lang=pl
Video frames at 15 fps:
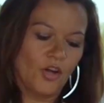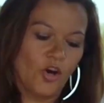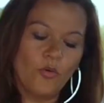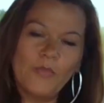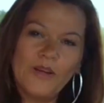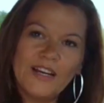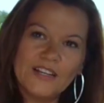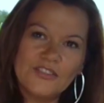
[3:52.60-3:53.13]

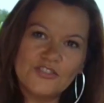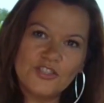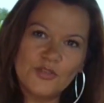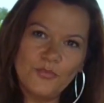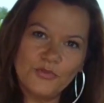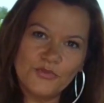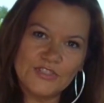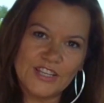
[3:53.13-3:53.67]

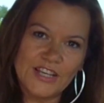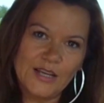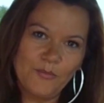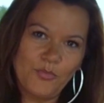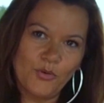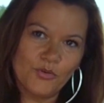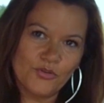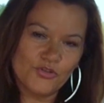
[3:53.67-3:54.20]
Omega-3 plus E
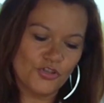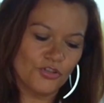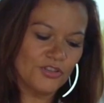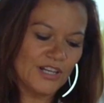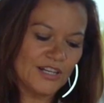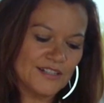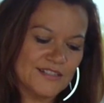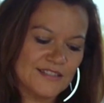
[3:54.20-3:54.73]

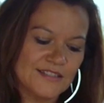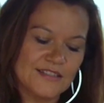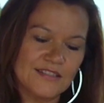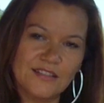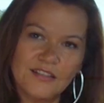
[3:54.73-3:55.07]
połączona z